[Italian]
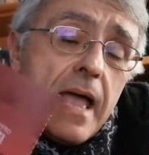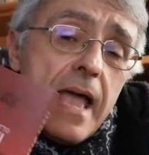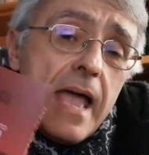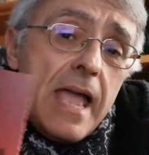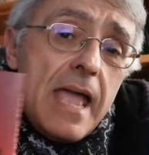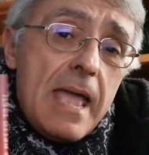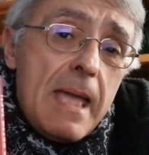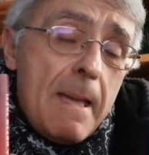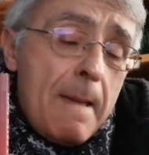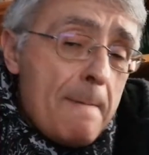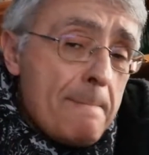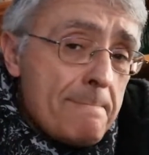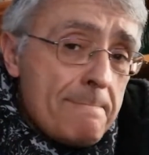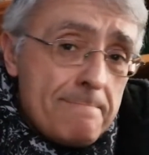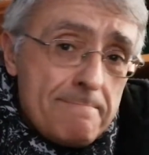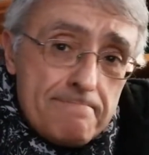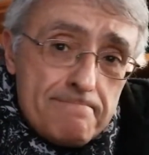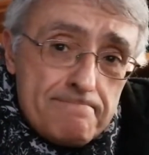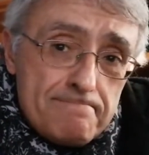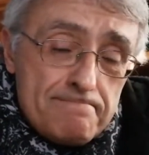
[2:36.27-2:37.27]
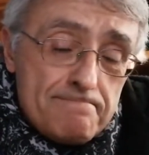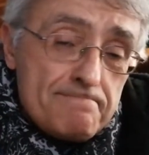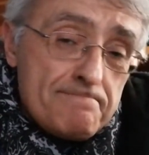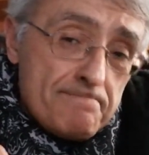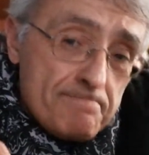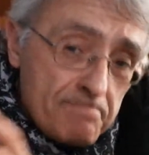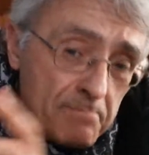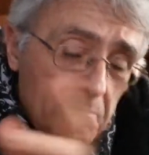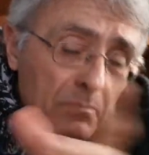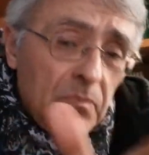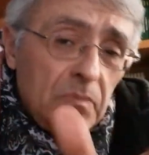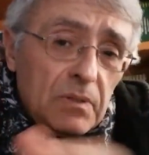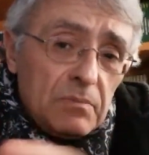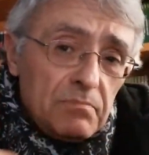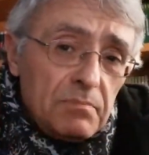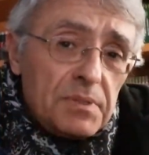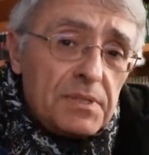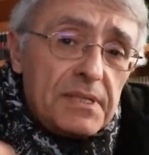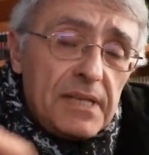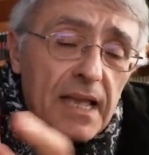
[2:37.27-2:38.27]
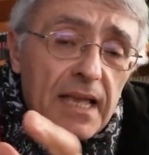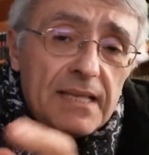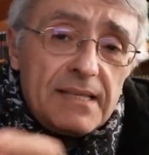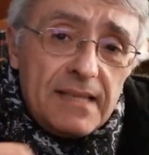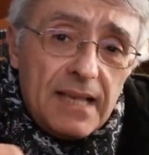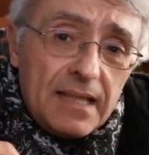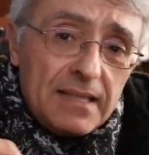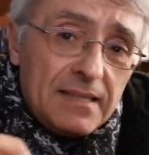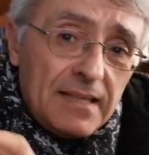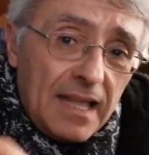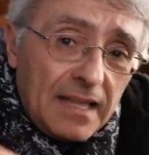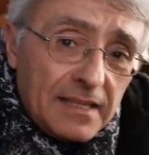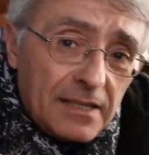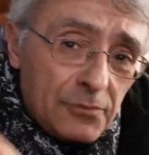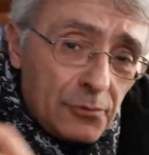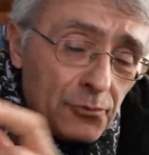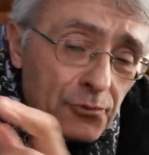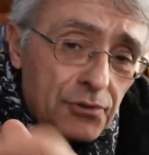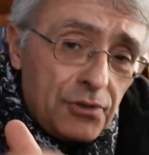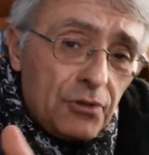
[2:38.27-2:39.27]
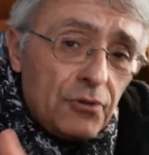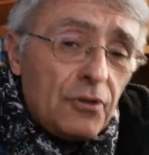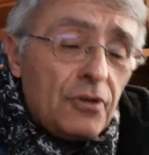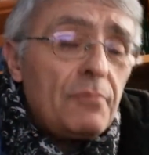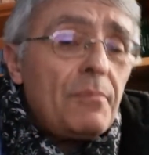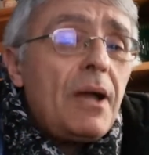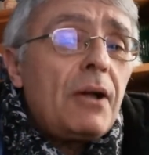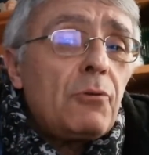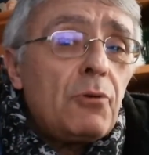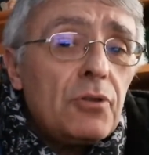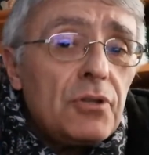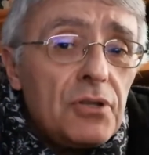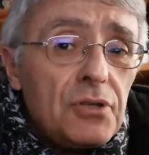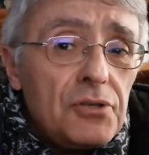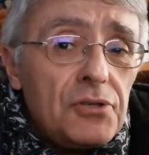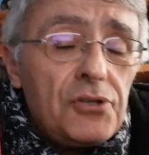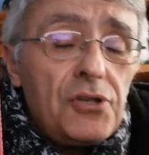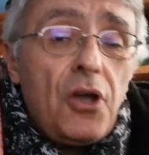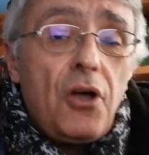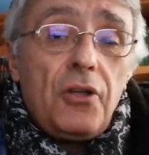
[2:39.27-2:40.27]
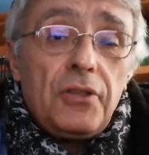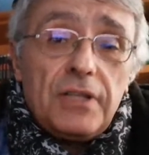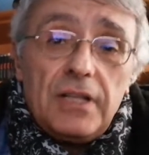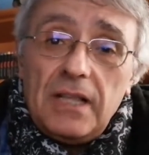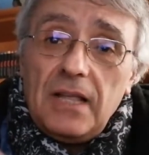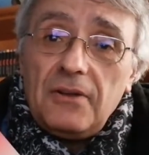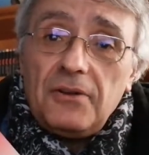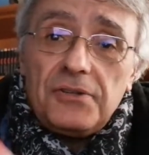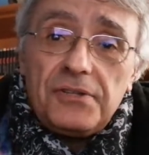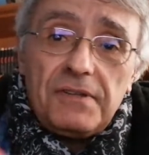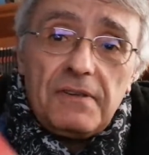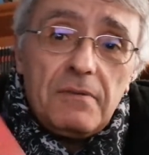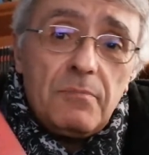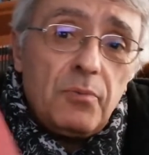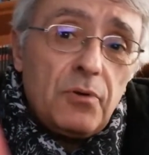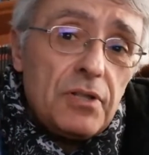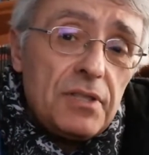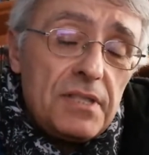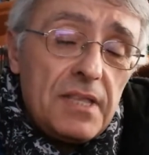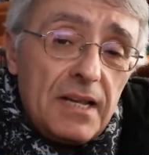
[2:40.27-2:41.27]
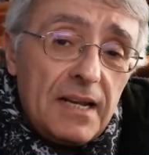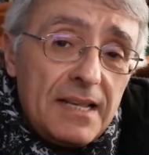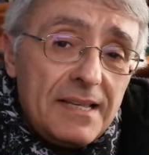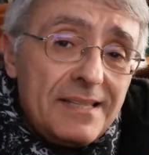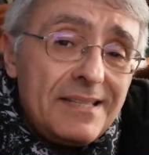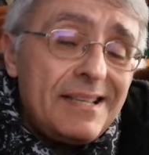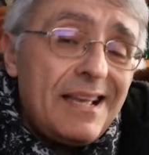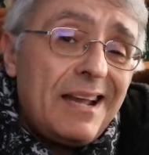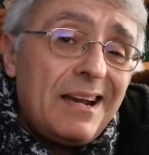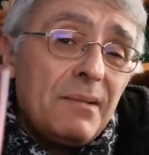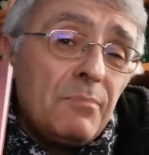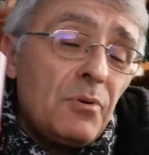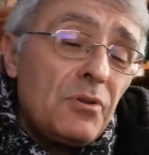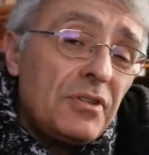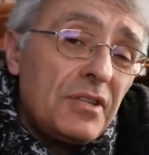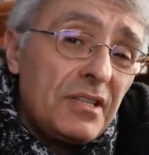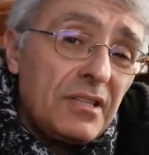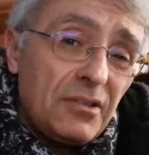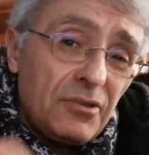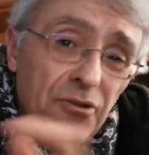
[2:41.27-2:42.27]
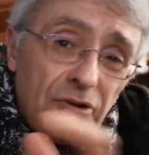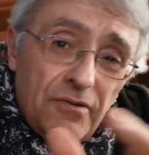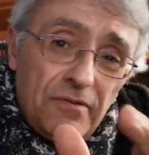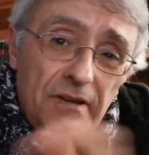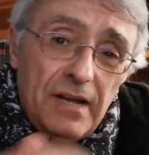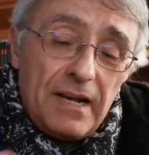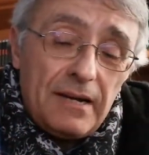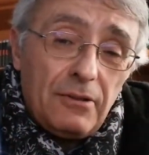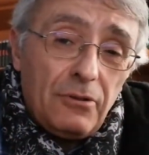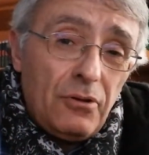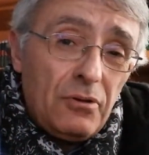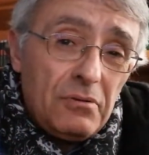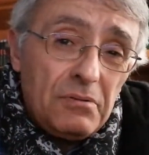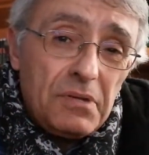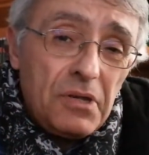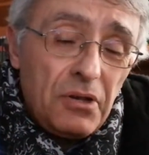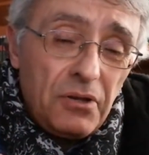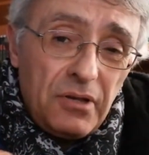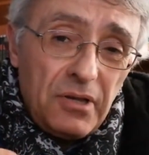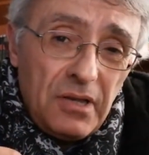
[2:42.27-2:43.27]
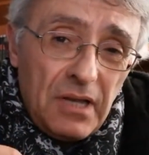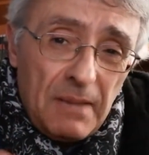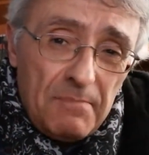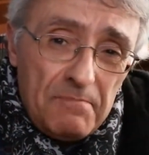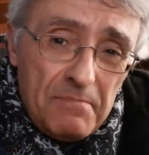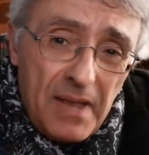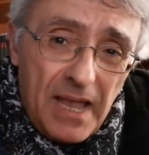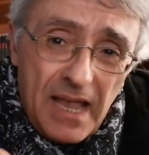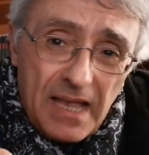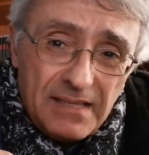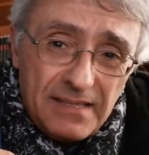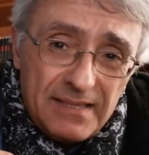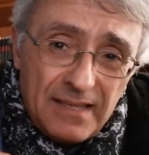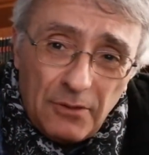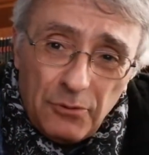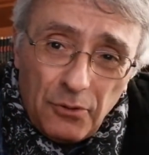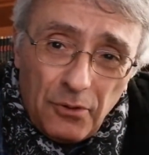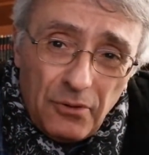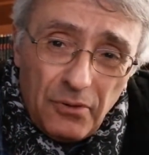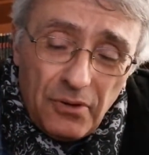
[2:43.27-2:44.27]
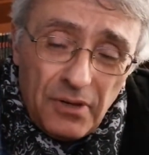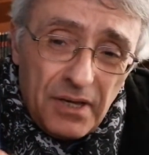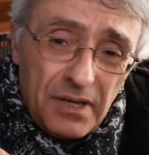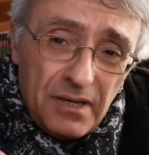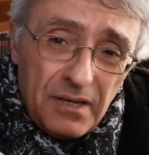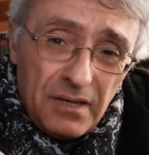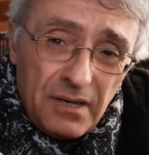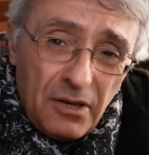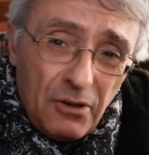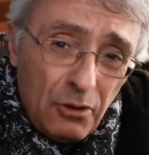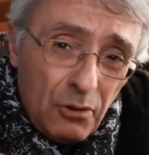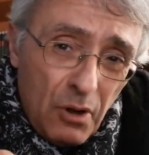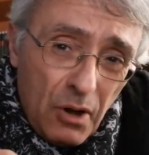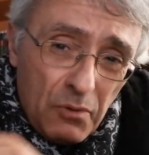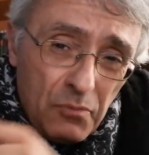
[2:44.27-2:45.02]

e, ehm, se, se, andate sul sito di Macro Edizioni, la cosa vi può interessare, potete trovarlo. Io, io a me è stato, eh, io l'ho